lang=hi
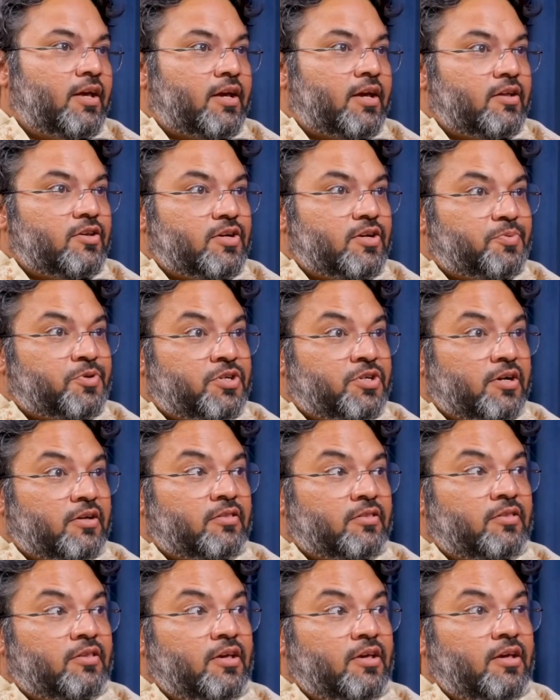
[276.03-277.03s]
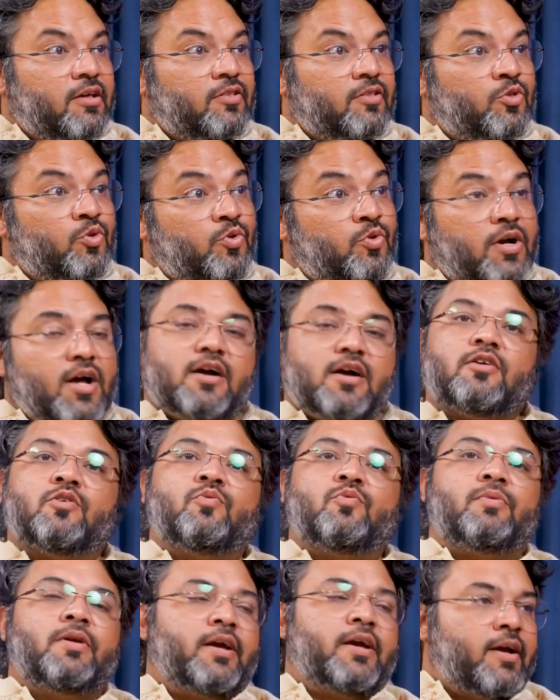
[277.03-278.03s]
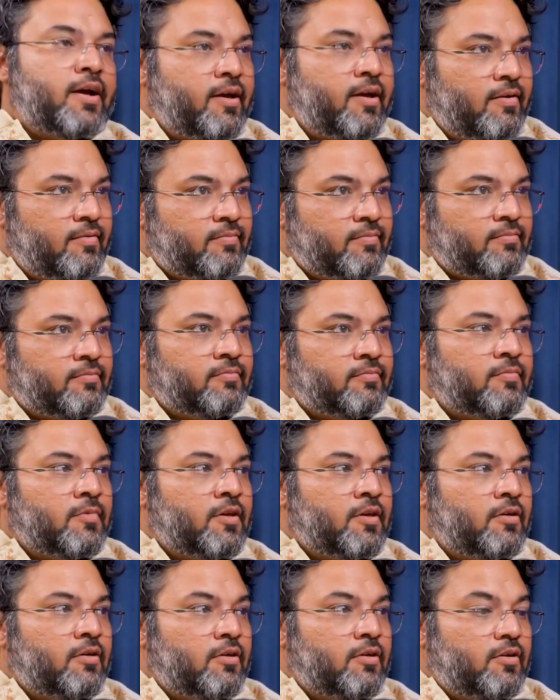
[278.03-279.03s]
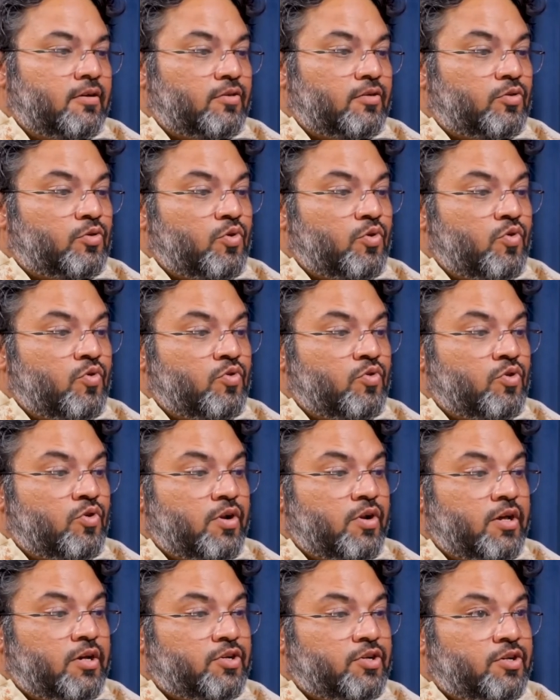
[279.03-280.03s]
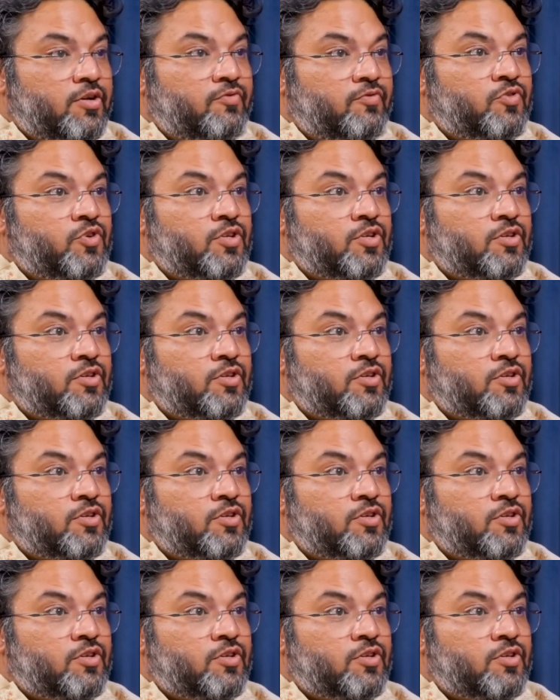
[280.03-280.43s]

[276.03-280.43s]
लेकिन जब शक्ति दुर्गा का रूप लेके आई तो उन्होंने शिव